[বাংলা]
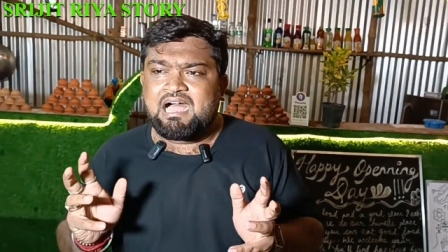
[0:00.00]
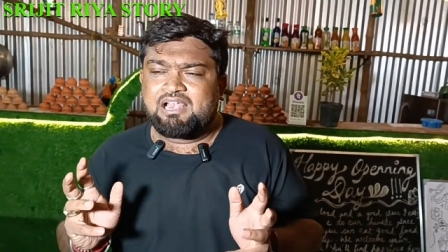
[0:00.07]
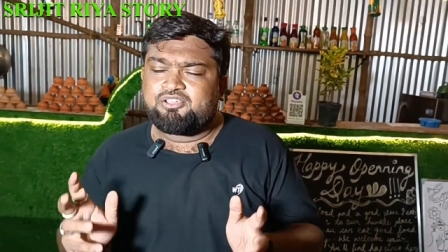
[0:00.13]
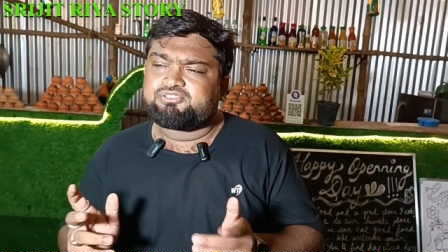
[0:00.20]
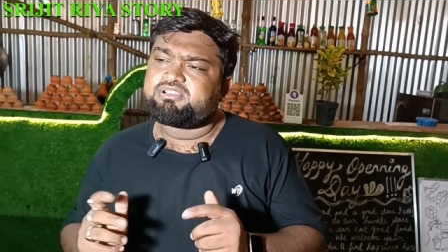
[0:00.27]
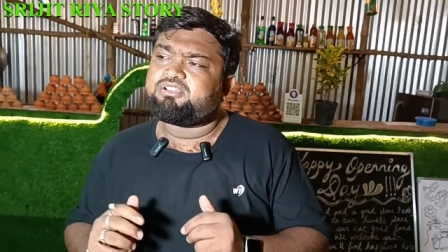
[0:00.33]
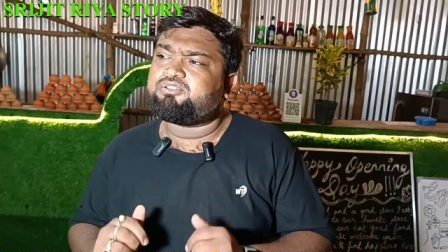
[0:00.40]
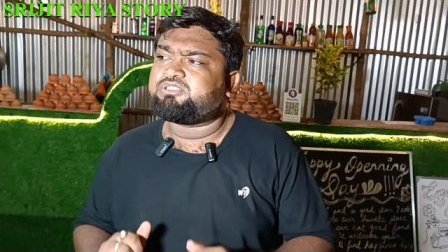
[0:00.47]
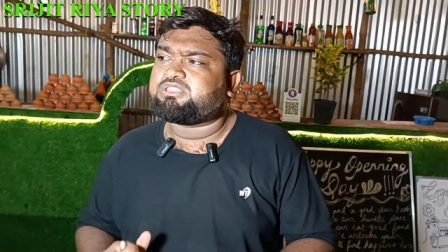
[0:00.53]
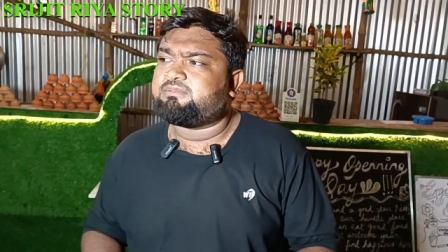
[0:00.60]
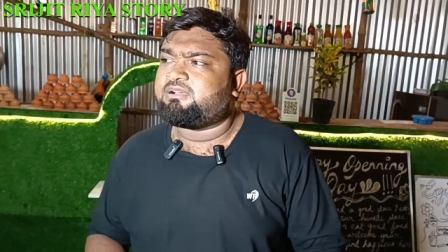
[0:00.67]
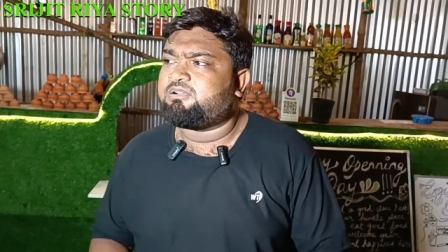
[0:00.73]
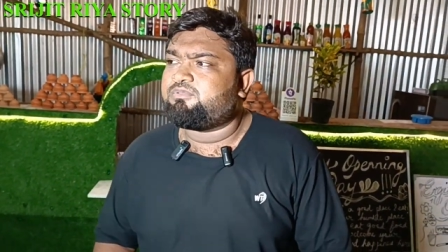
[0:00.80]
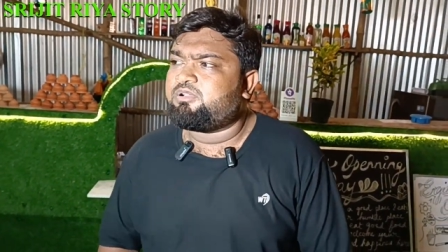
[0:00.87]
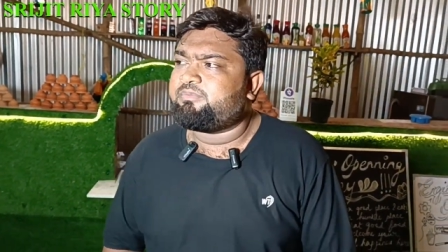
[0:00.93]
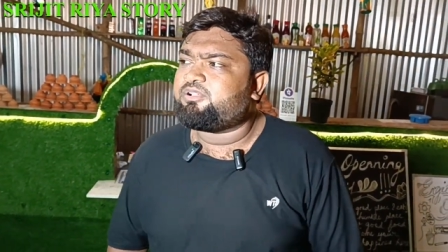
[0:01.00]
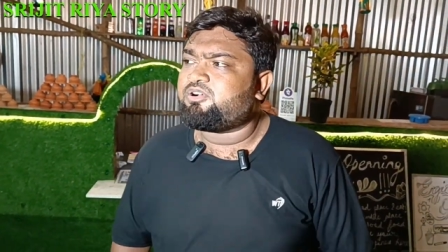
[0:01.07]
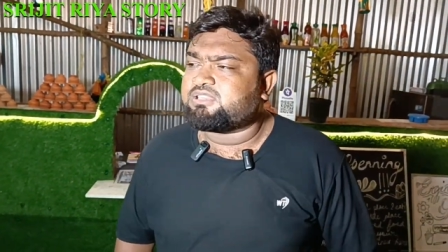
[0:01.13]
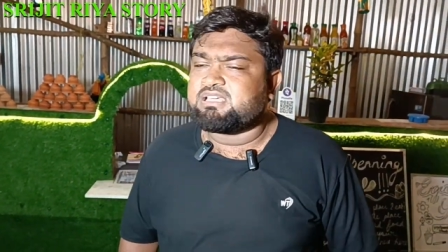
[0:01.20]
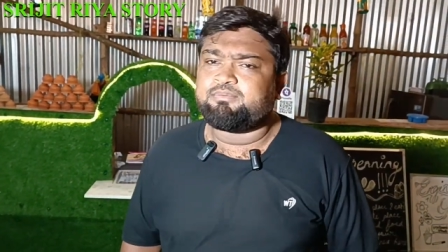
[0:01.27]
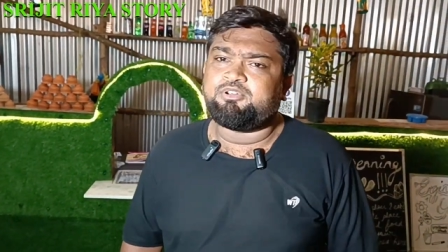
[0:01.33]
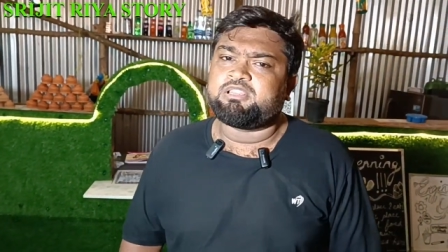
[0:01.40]
আলোচনা করতে পারবো আমি
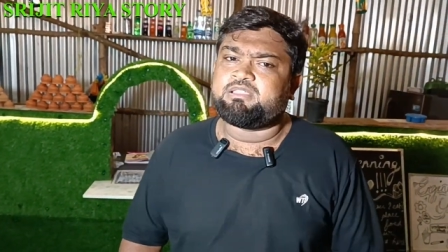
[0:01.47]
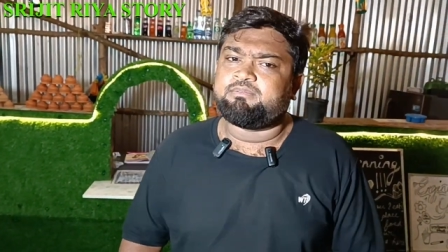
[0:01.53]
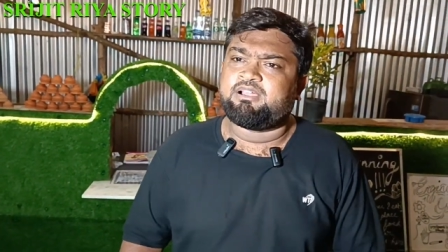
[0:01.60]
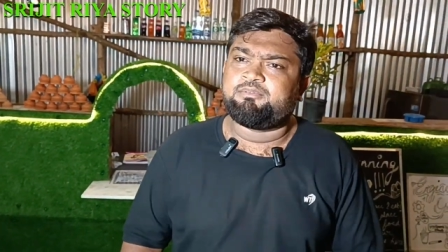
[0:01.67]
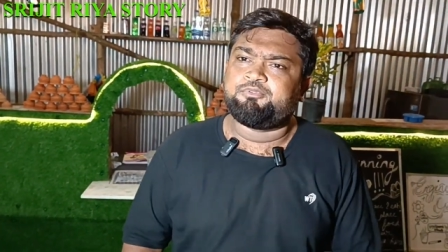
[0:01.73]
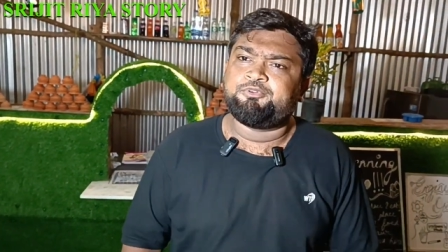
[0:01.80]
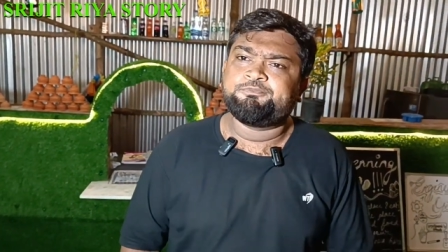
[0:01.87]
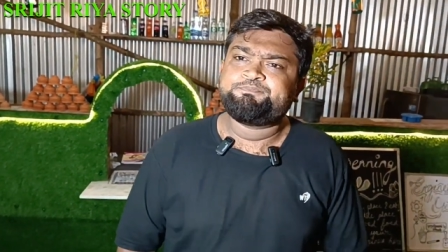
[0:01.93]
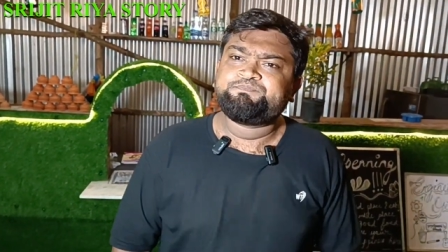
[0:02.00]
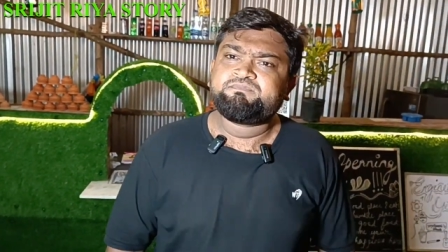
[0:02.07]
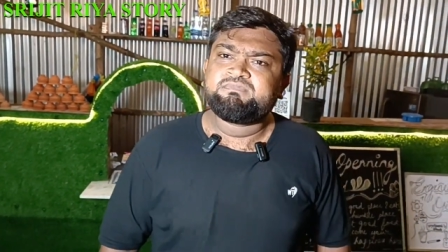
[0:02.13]
কথা বলতে পারবো